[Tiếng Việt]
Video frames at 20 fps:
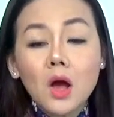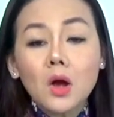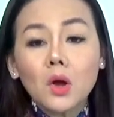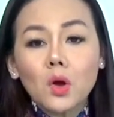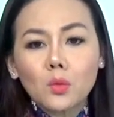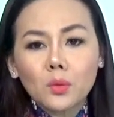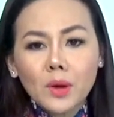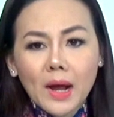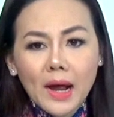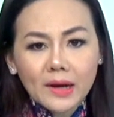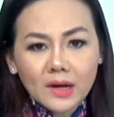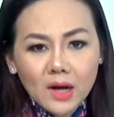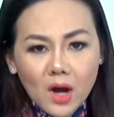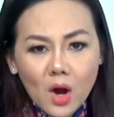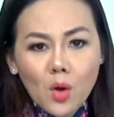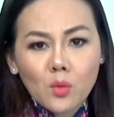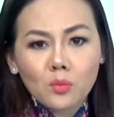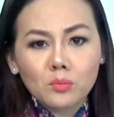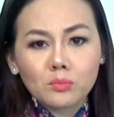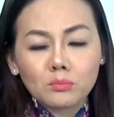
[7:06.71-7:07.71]
Cục Hàng
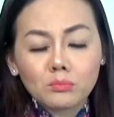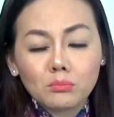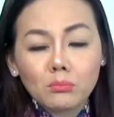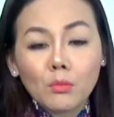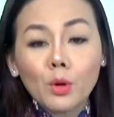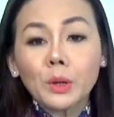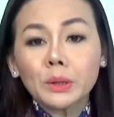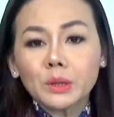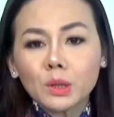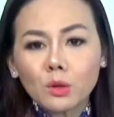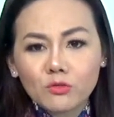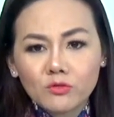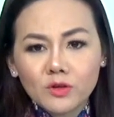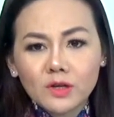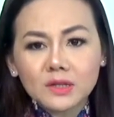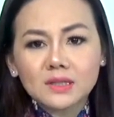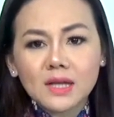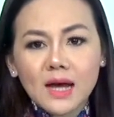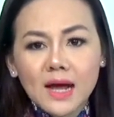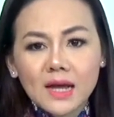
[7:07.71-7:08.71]
không, Bộ Giao thông
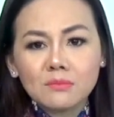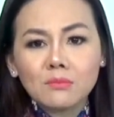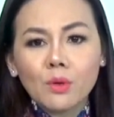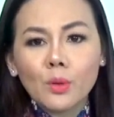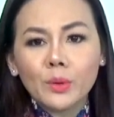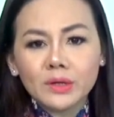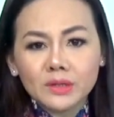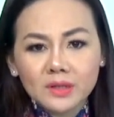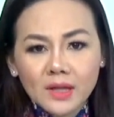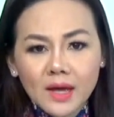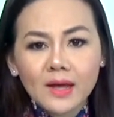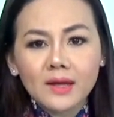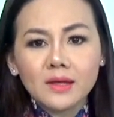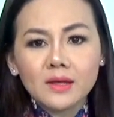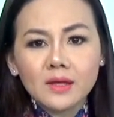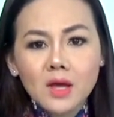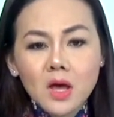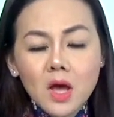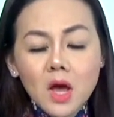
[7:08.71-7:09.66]
Vận tải, Bộ Y tế,